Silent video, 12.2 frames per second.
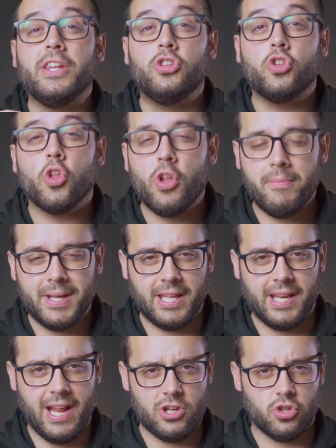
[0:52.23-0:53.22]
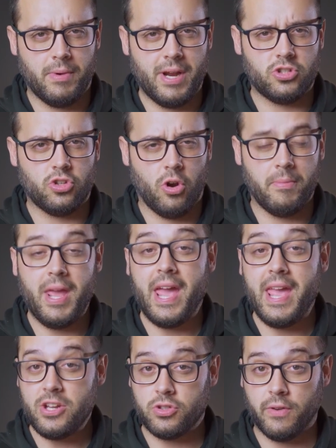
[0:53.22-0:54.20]
que todo el material sobre astronomía
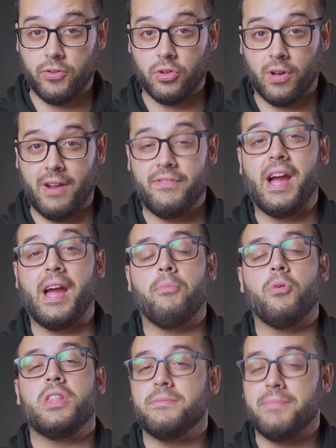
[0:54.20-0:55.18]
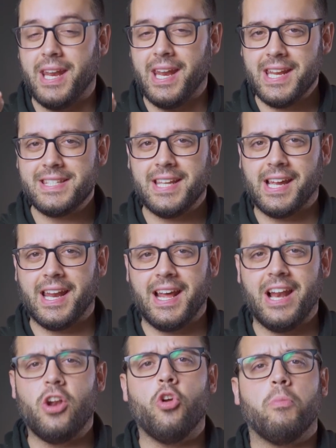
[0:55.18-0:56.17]
y astrofotografía que puedes ver en este
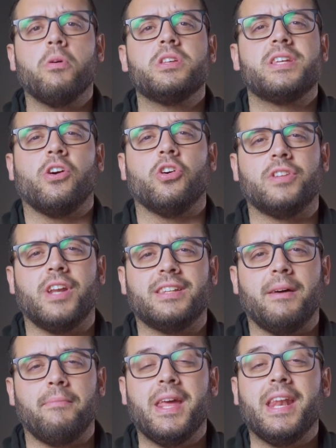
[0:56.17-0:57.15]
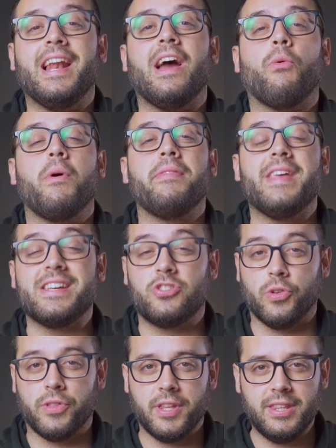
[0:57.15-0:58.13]
canal lo puedes encontrar también en la web de
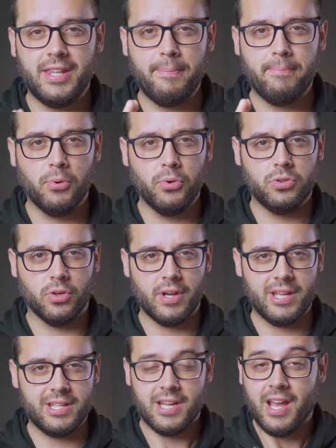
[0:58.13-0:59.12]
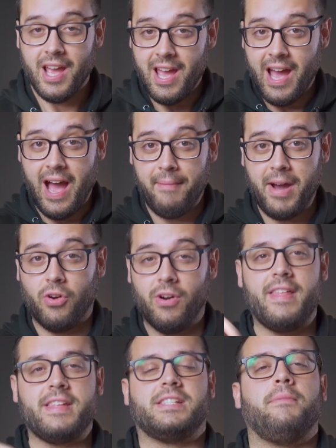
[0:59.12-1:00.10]
astrocity.es. Abajo en
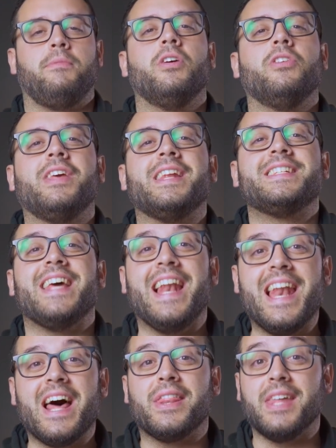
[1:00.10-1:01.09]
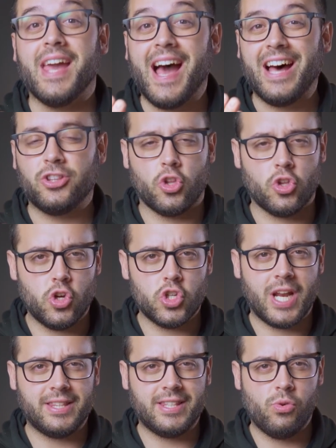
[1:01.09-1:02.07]
la descripción tienes enlace a todos
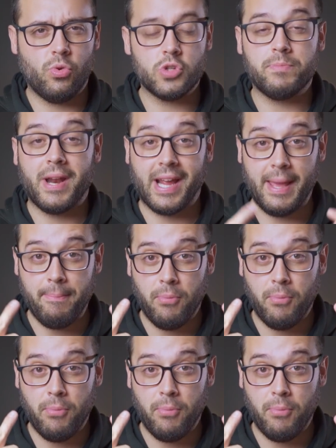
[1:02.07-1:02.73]
los artículos para que